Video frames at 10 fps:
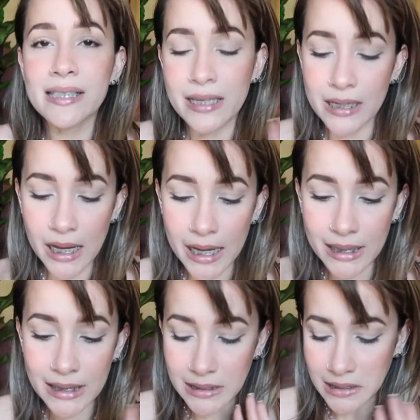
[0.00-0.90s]
sí
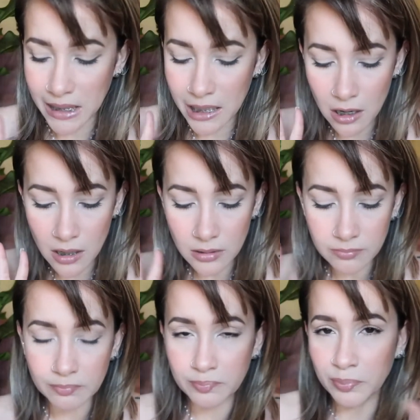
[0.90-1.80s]
eh,
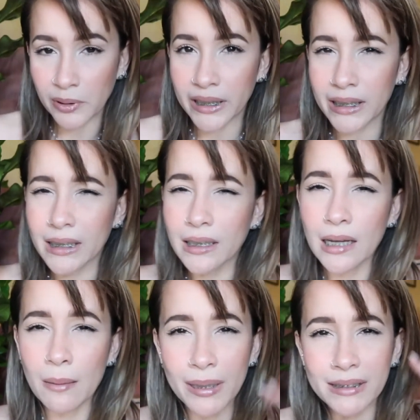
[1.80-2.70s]
sigo por
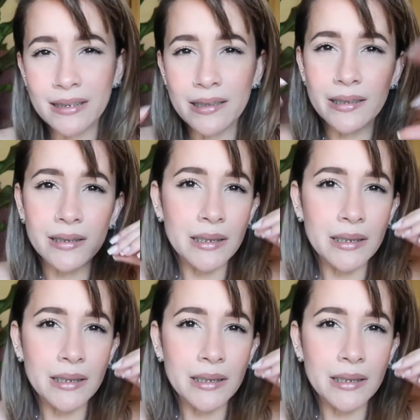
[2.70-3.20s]
la parte de